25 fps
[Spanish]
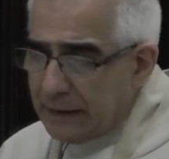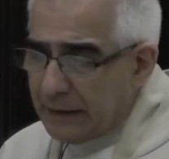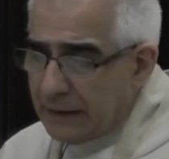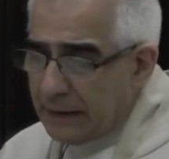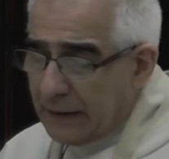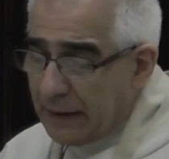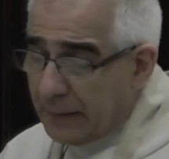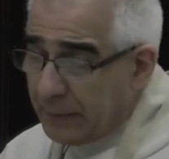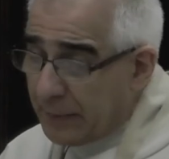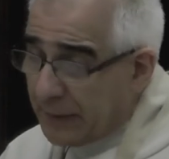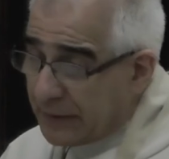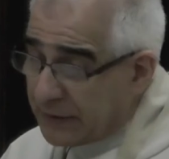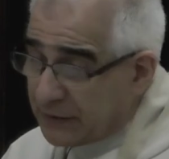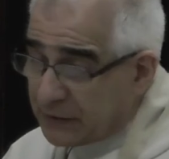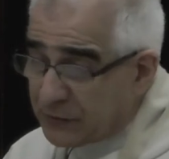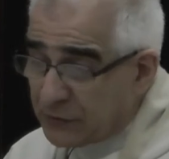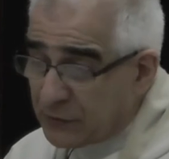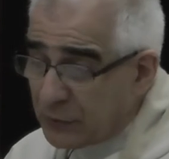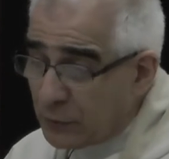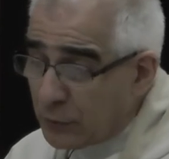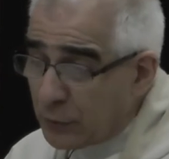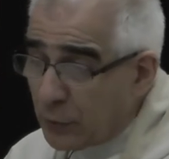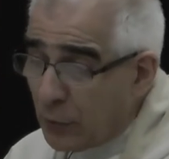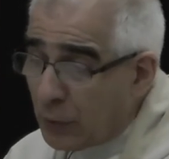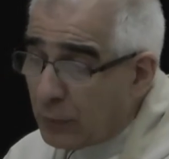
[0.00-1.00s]

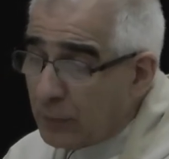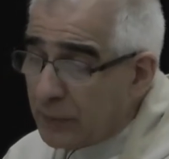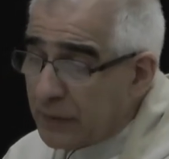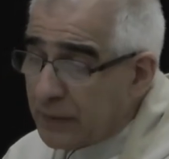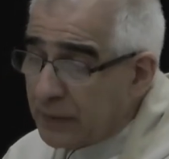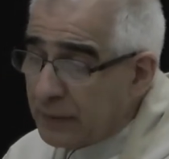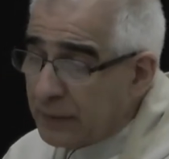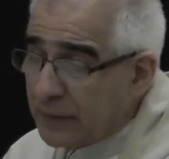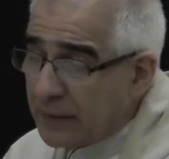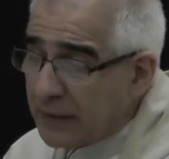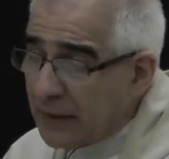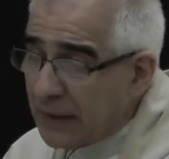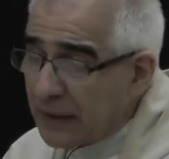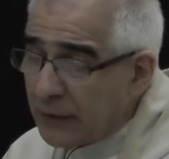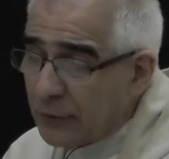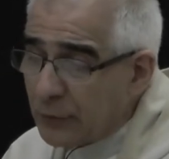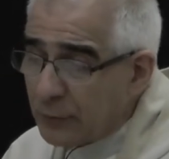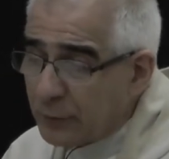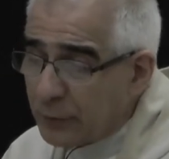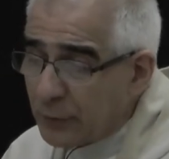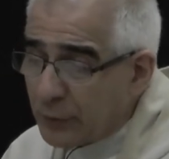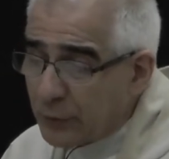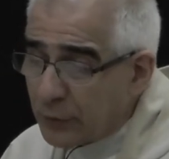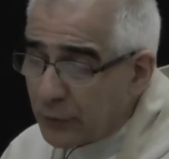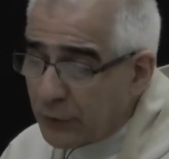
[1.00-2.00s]
Apareció un hombre enviado por